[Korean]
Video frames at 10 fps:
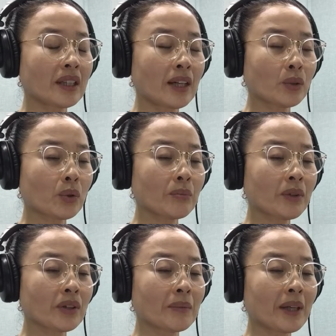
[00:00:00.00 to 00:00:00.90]
이게 조금
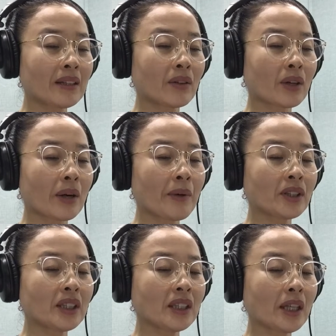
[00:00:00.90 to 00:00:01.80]
더 깊게 들어가면
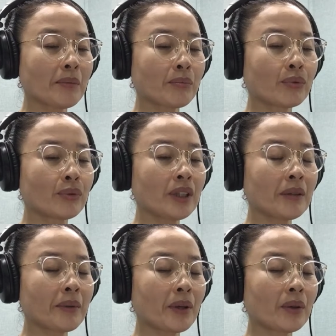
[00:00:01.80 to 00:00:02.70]
신체
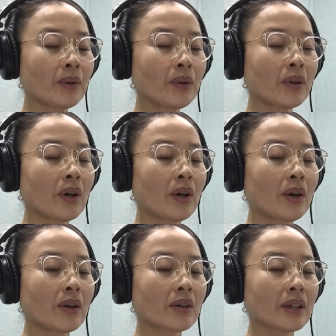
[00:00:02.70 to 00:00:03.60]
부위별로
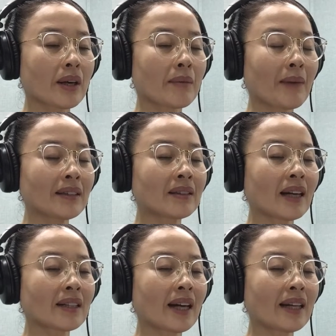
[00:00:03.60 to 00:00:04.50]
이렇게
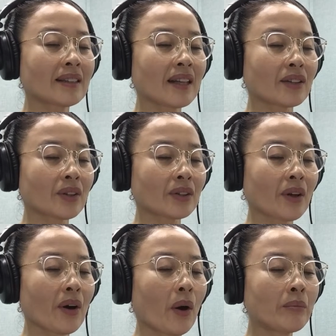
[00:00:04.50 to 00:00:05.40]
만트라를 하는 게
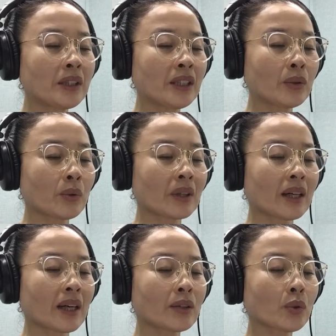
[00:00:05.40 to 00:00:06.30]
있어서요.
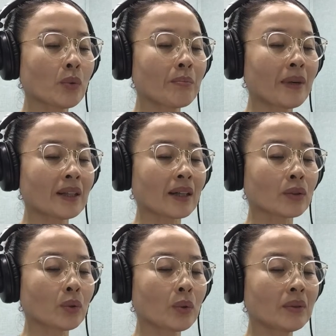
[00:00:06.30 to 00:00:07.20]
엄지손가락, 손바닥,
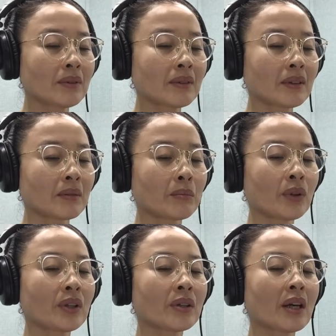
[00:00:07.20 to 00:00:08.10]
손등 뭐
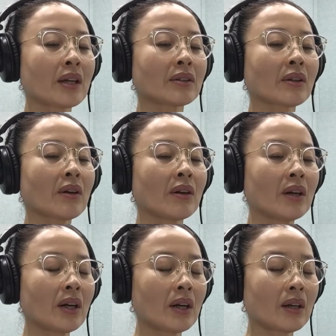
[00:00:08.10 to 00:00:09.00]
이렇게 해서
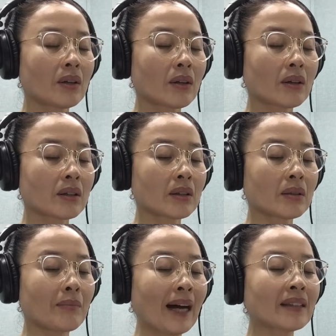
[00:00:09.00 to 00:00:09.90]

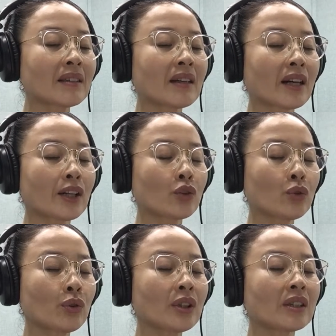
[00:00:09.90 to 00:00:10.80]
그 만트라가
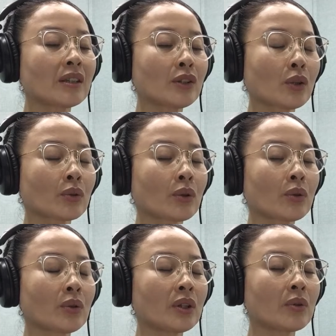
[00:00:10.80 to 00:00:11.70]
쭉 있을
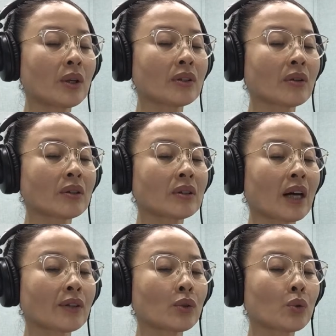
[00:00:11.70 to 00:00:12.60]
정도로 인도에서는
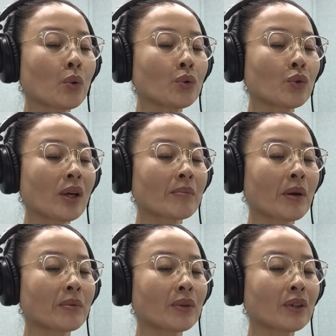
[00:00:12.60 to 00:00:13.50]
아주 좋은
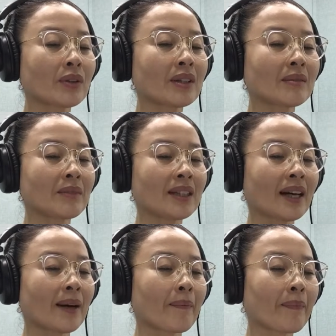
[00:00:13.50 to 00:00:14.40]
수행법으로
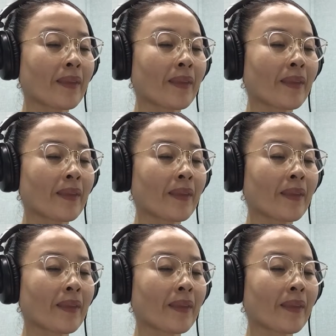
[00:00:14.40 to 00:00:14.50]
전해집니다.